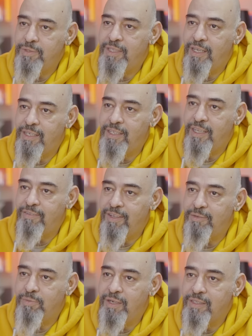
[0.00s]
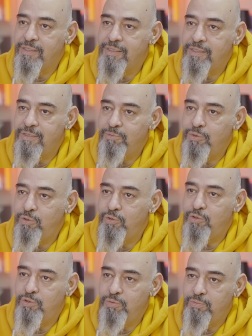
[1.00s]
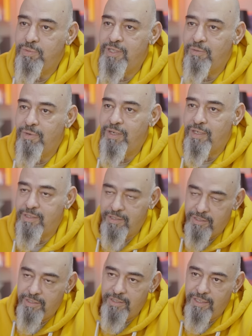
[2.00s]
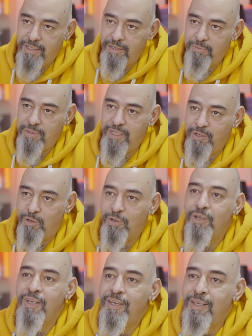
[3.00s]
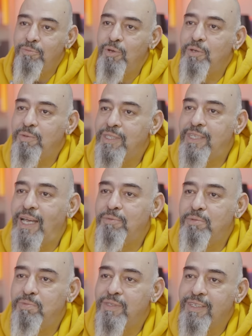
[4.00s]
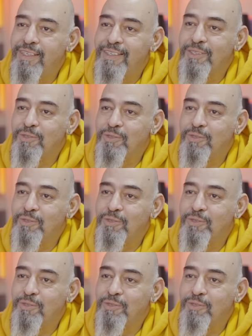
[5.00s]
bir tane devlet markası. Bu üç bira markası dışında da bira yok. Böyle bir ithal bir birayı